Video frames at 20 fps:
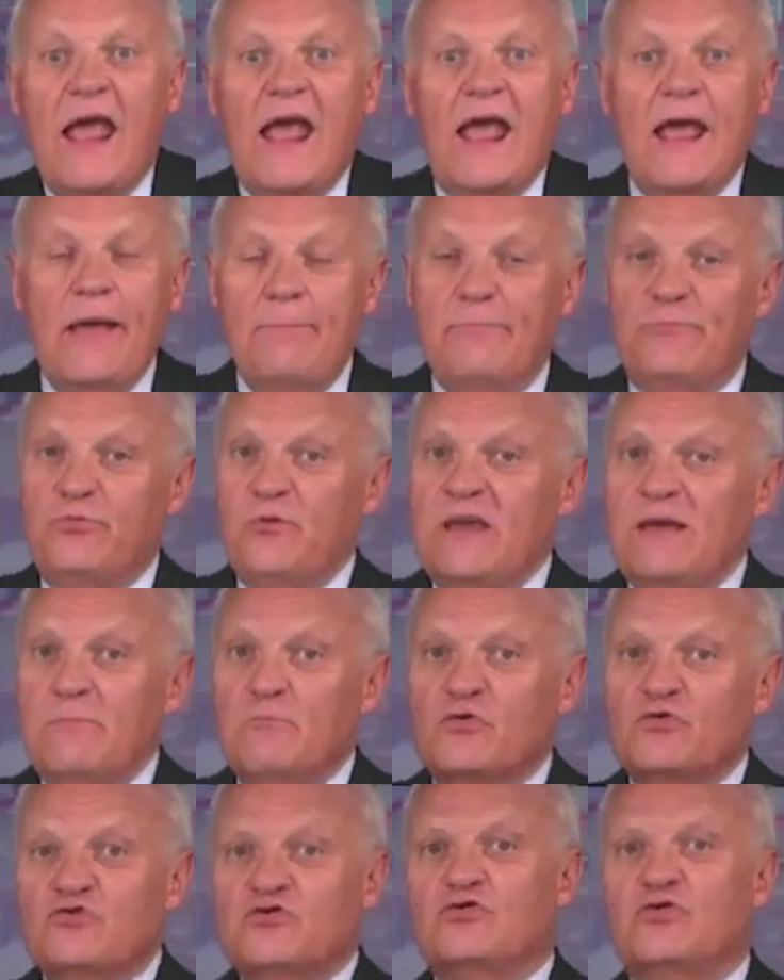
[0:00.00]
Et puis
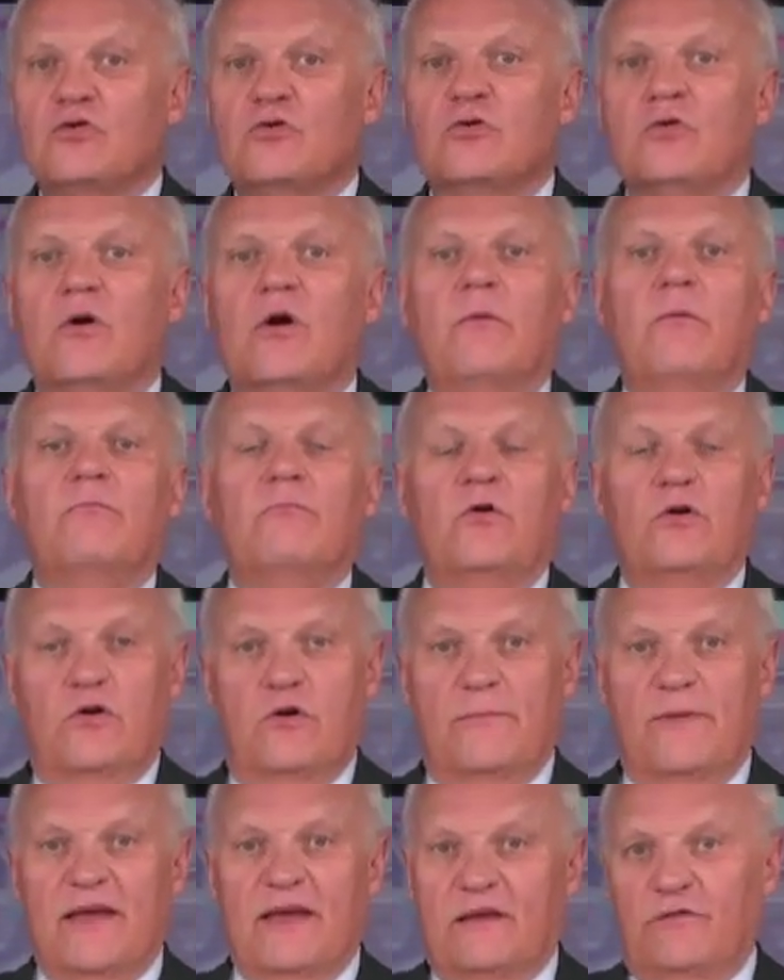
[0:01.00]
Monsieur euh,
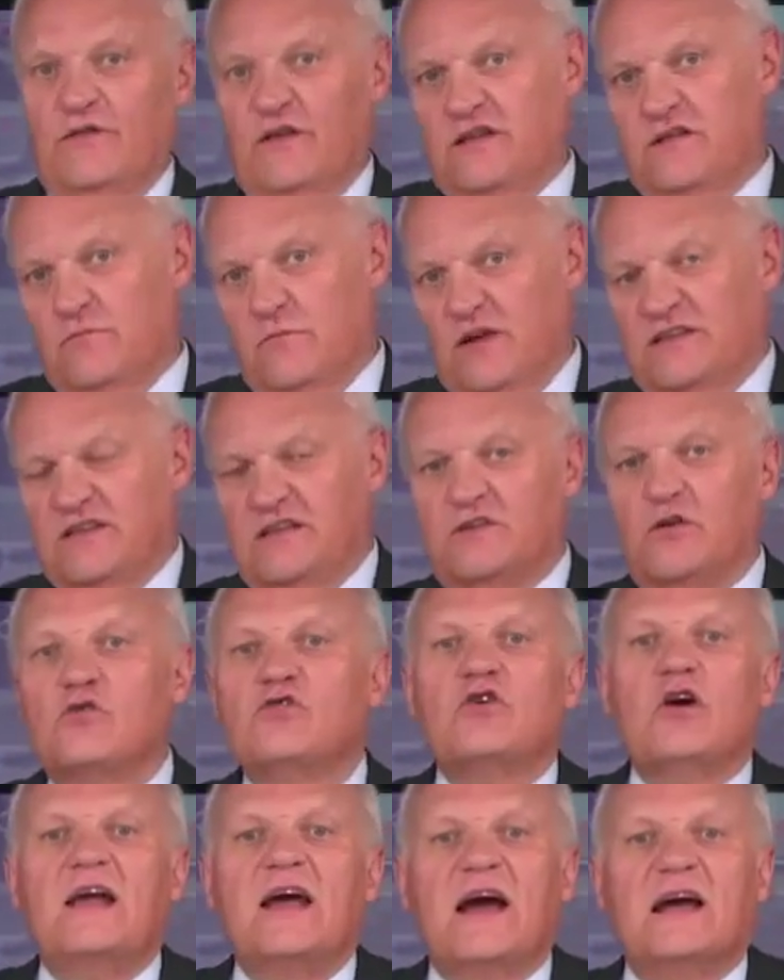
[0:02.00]
Maire, effectivement, était en
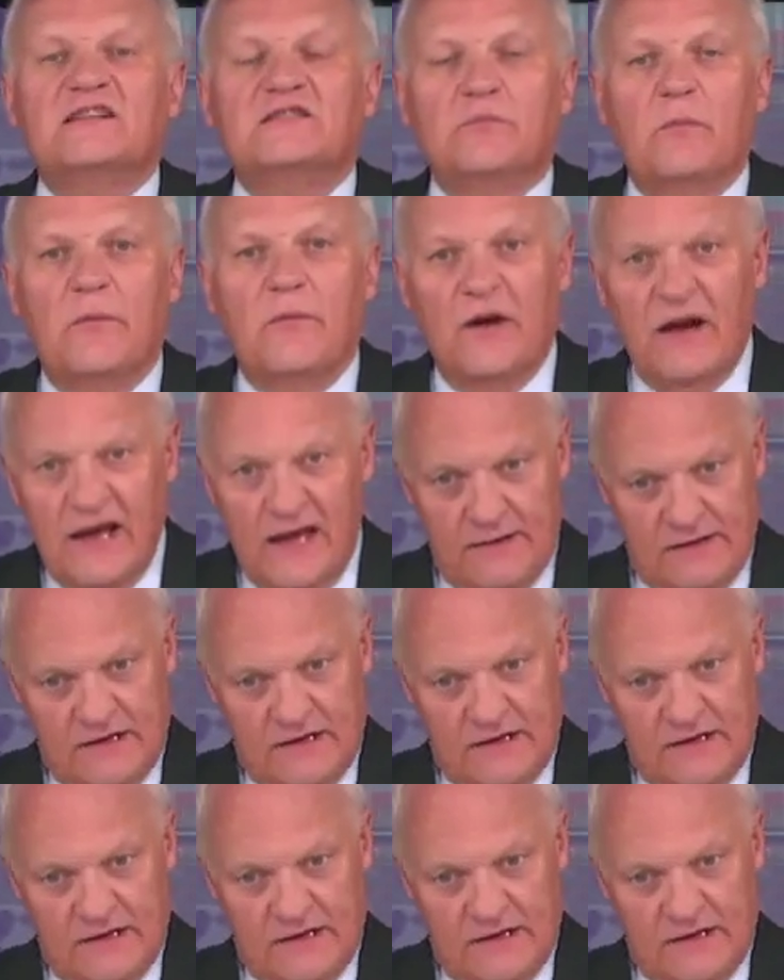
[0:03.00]
colère à ce moment-là.